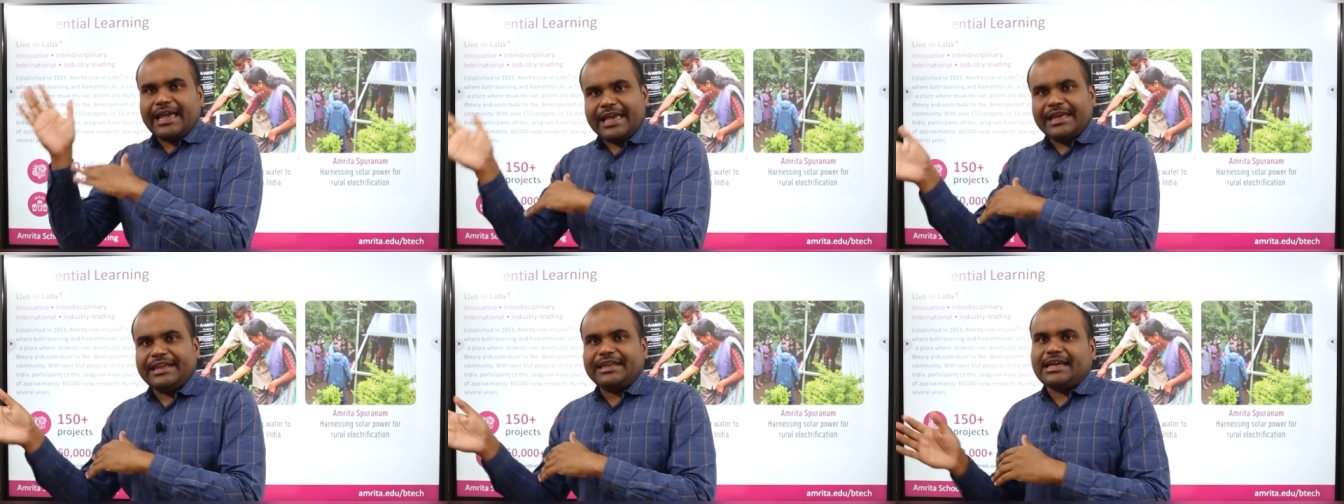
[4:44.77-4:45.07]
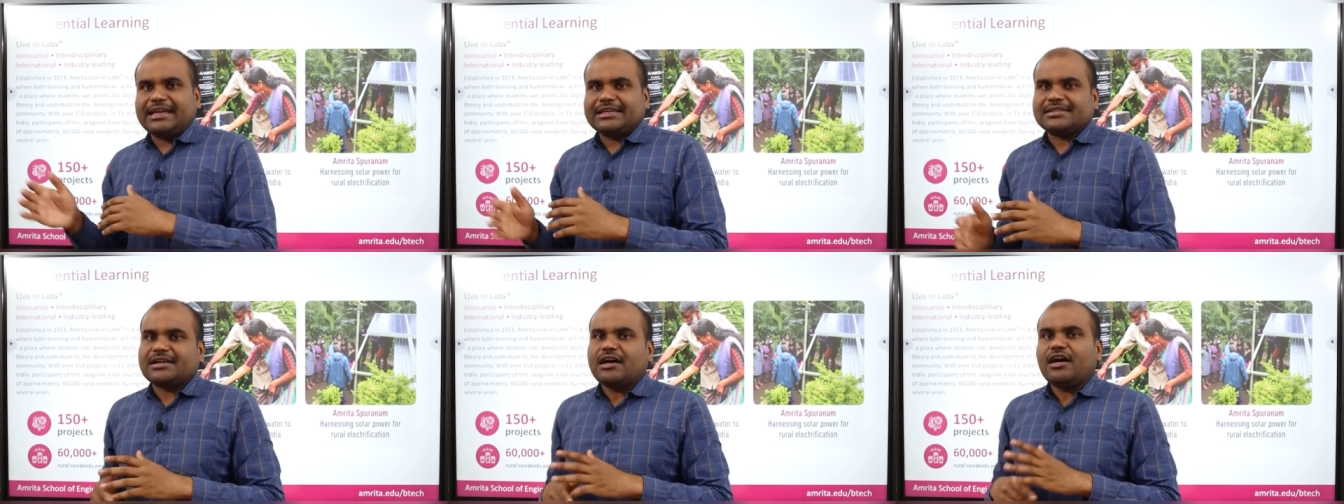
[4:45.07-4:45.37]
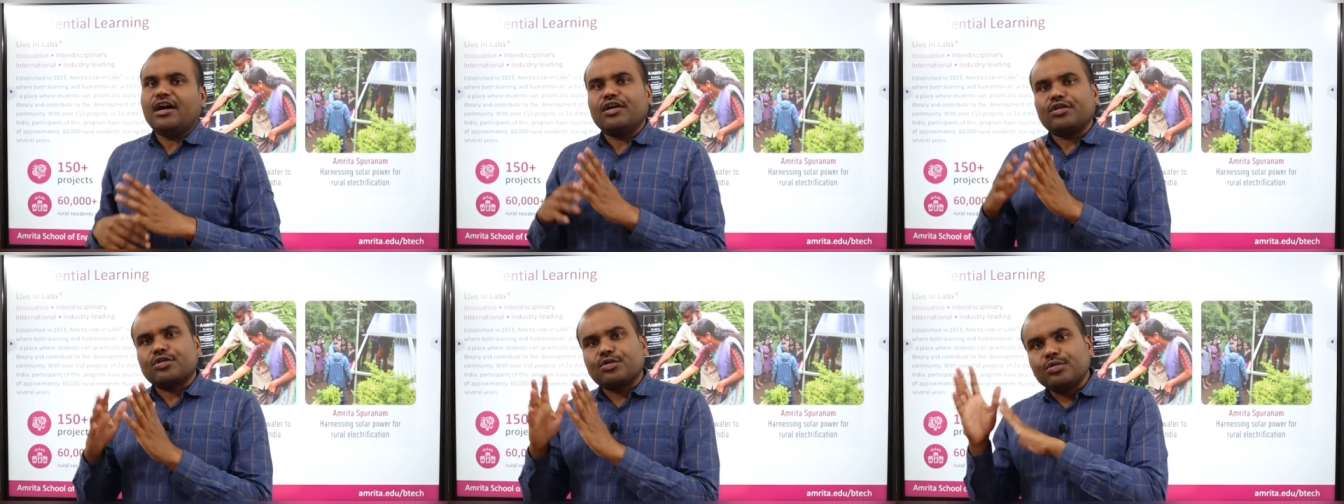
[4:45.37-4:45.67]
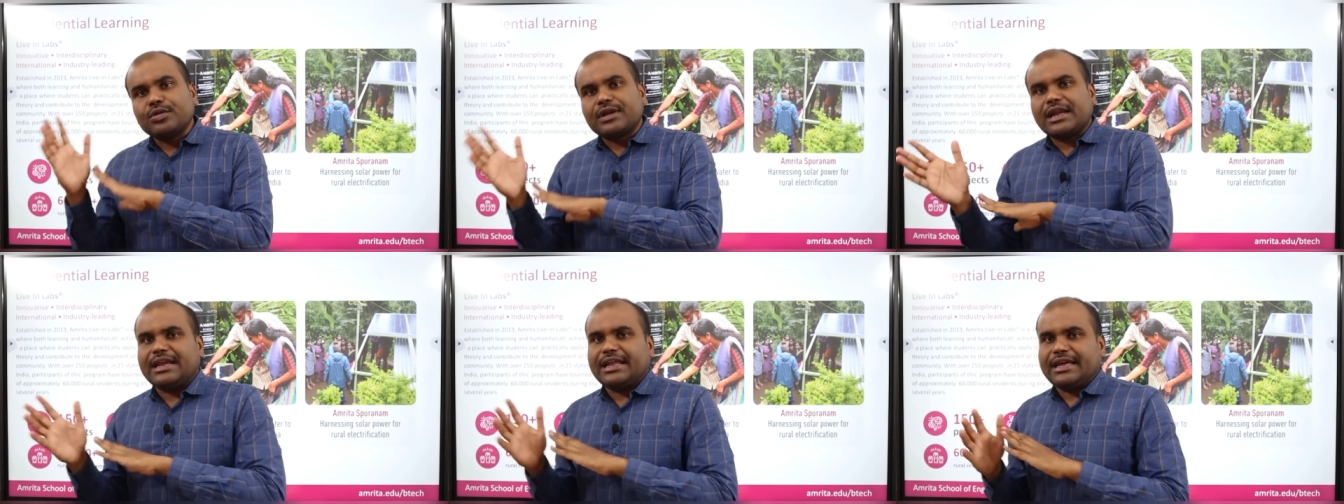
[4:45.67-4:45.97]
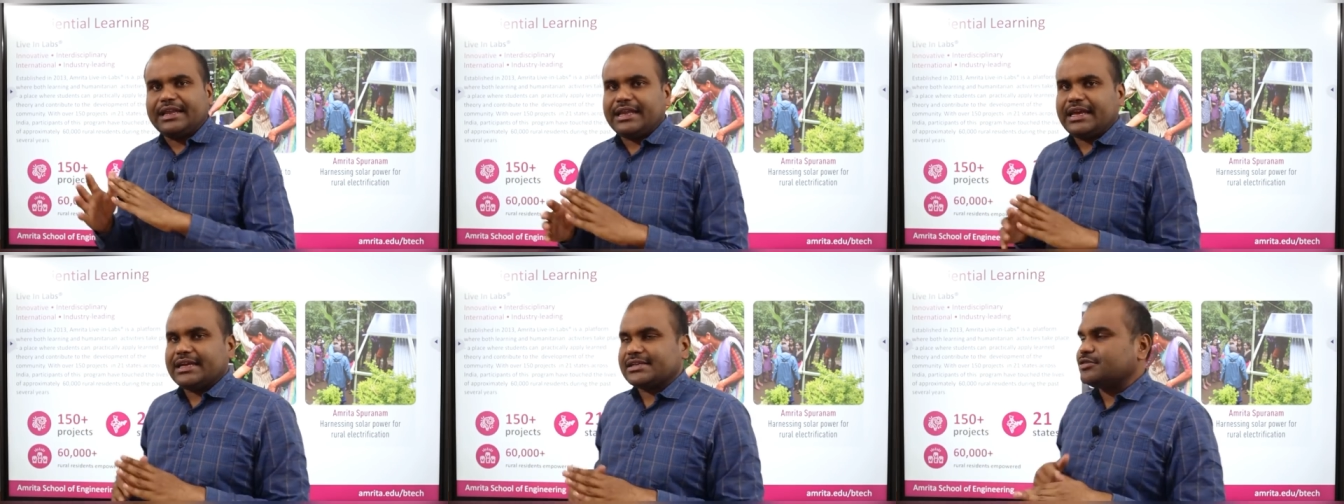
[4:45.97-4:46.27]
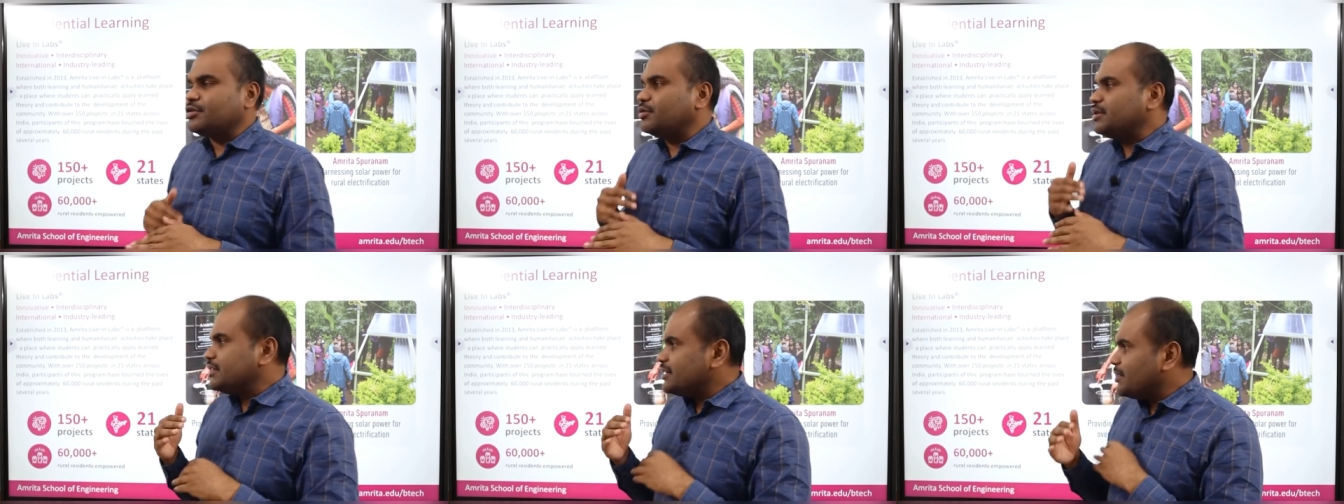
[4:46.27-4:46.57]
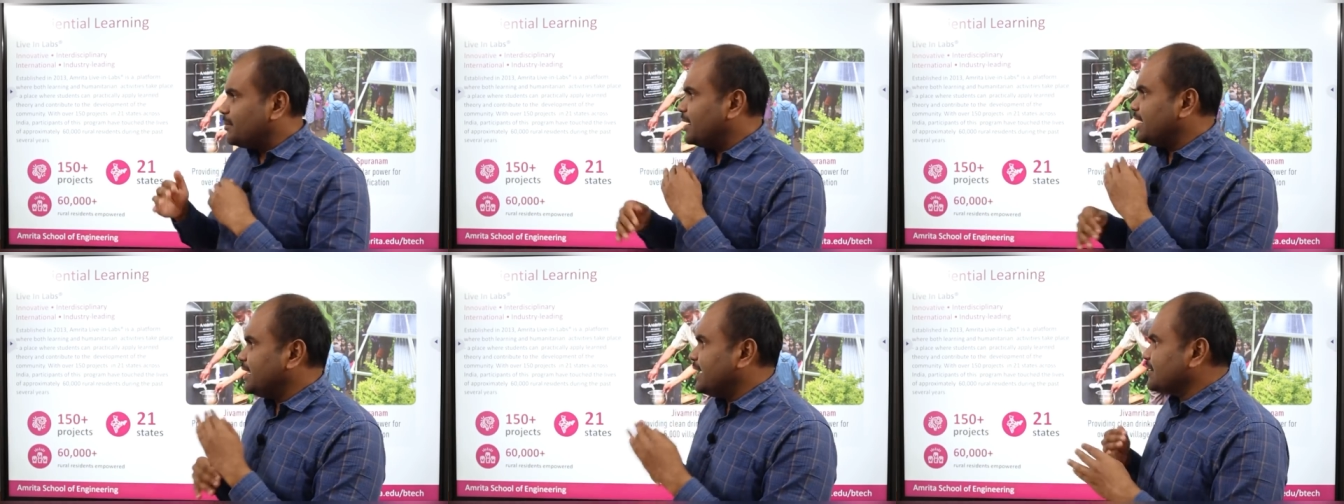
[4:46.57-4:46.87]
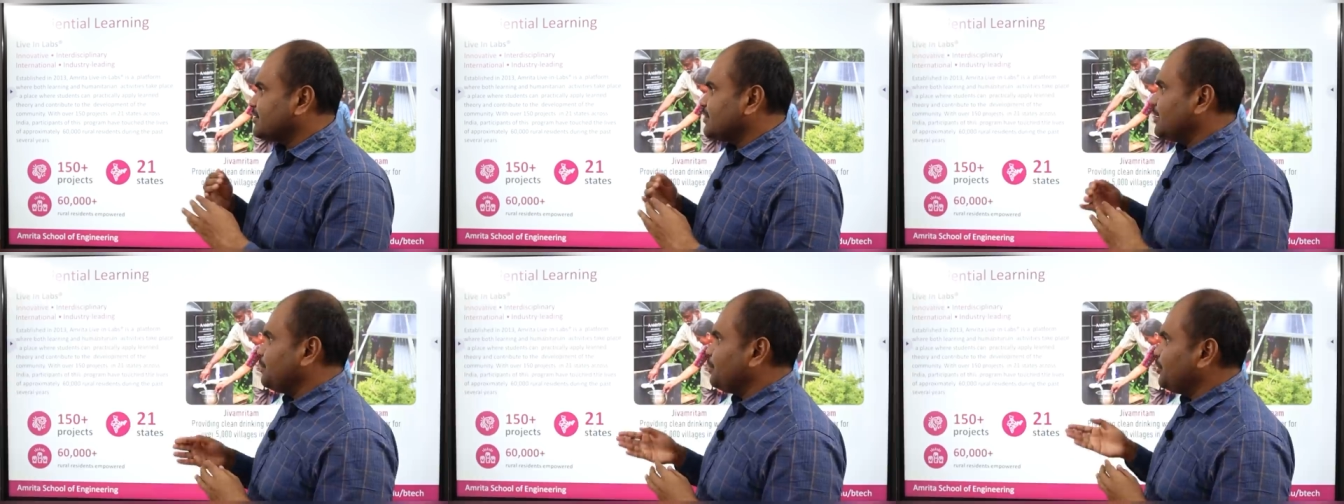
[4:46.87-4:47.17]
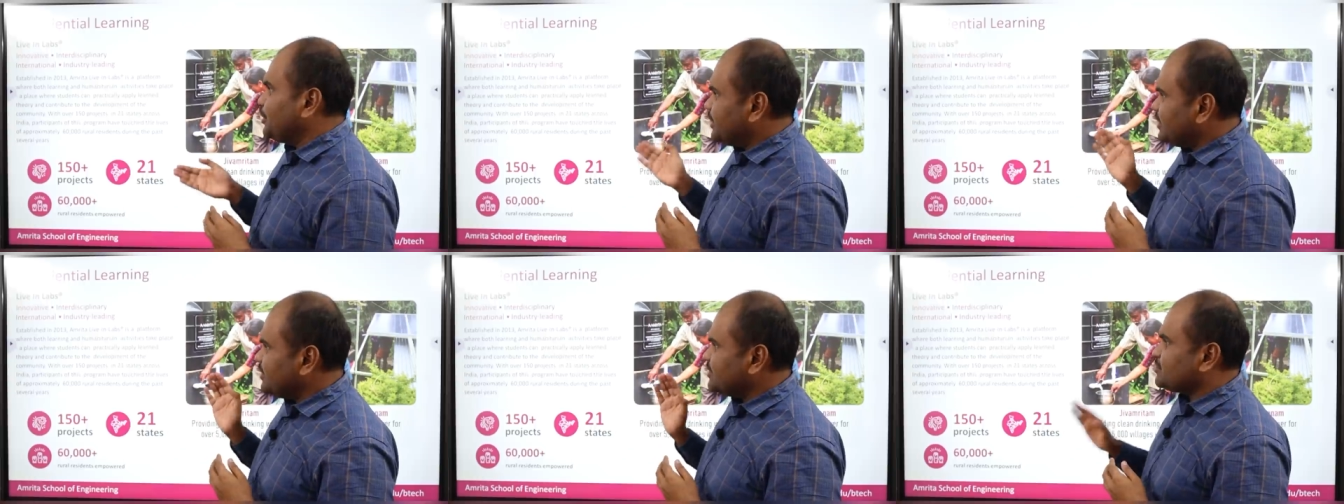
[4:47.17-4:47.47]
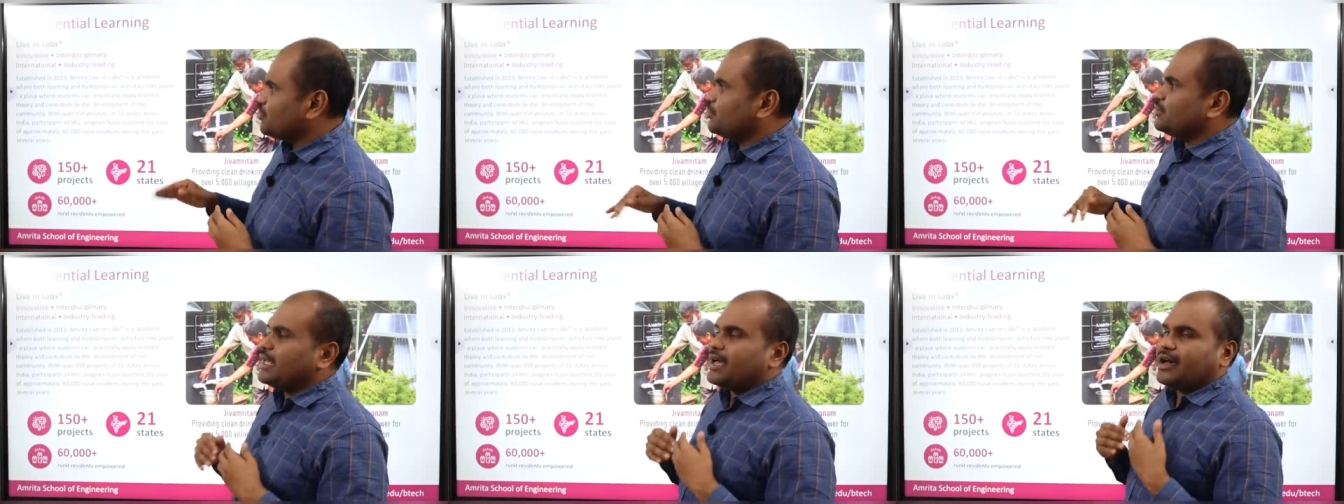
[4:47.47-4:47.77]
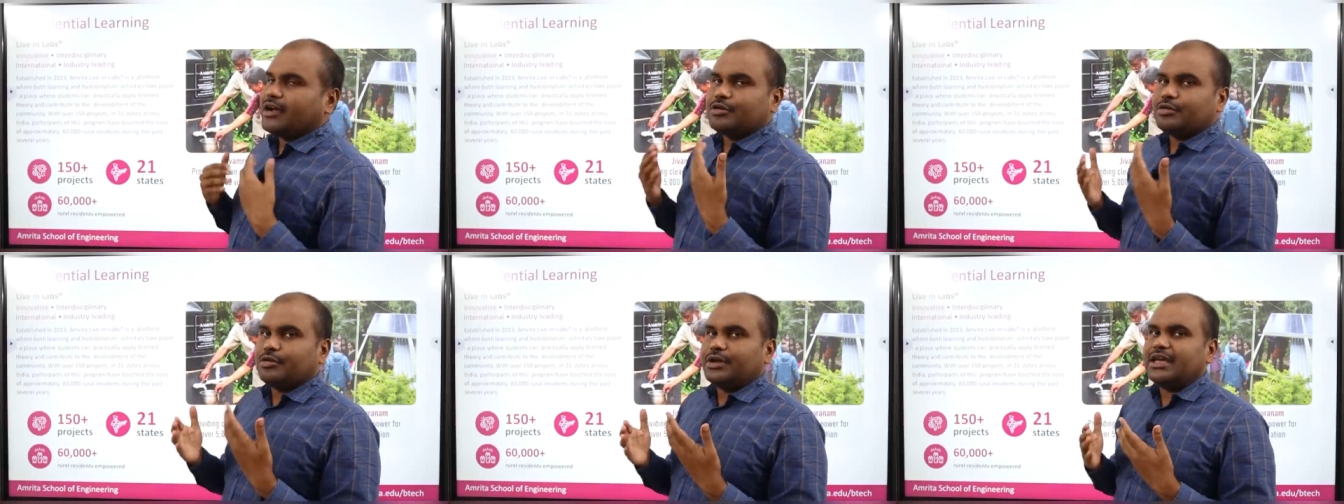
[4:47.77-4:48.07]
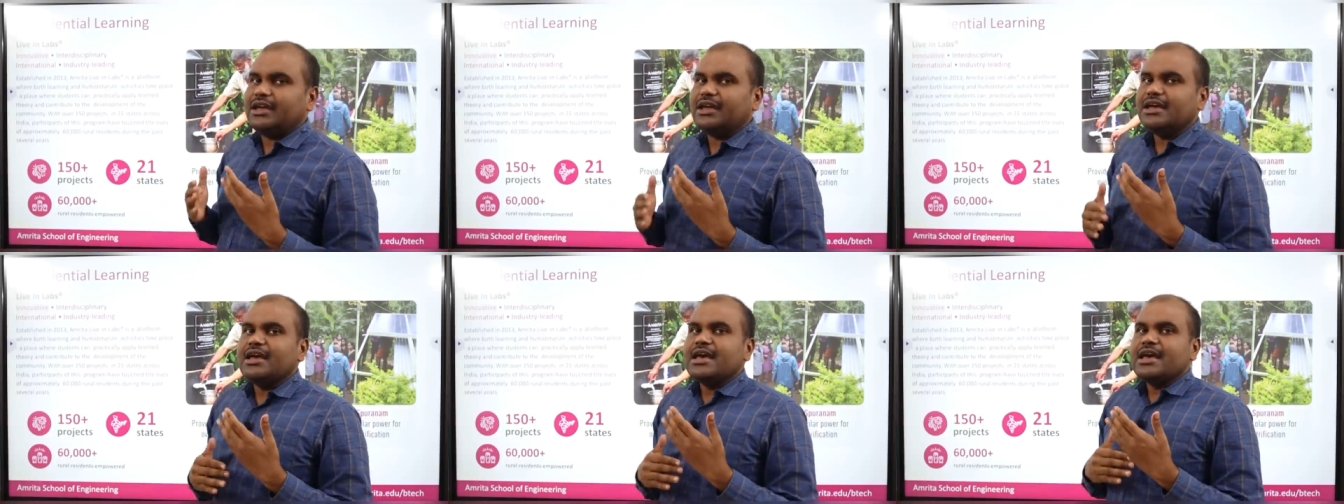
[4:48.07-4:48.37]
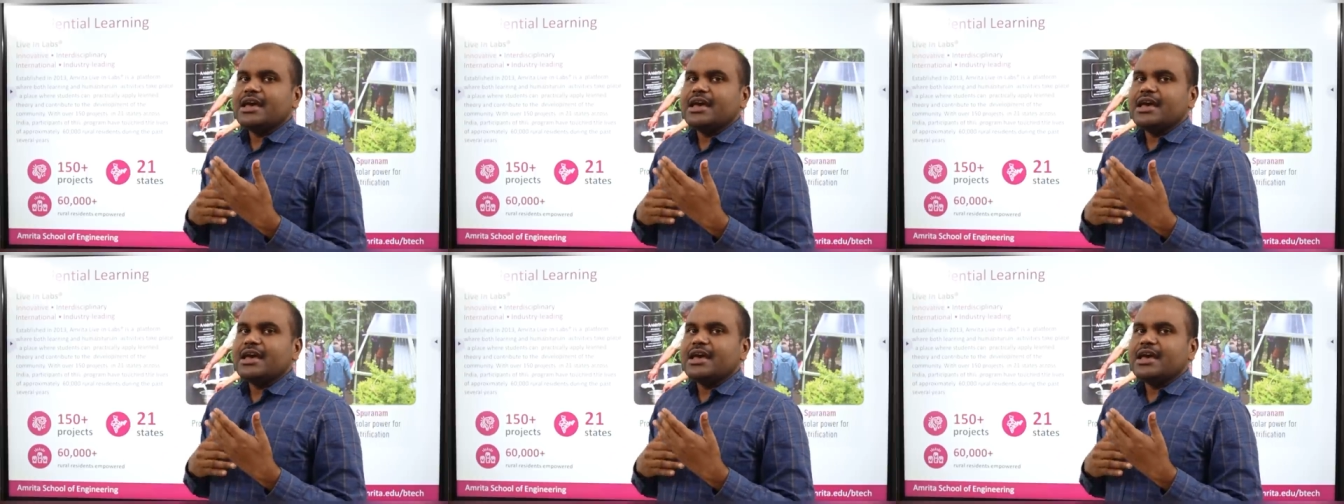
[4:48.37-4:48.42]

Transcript: ஏரியாஸ் ஆர் ரூரல் ஏரியாஸ் ஸோ இந்த மாதிரி இடத்துல போயிட்டு ஸோ தே ஆர் டூயிங்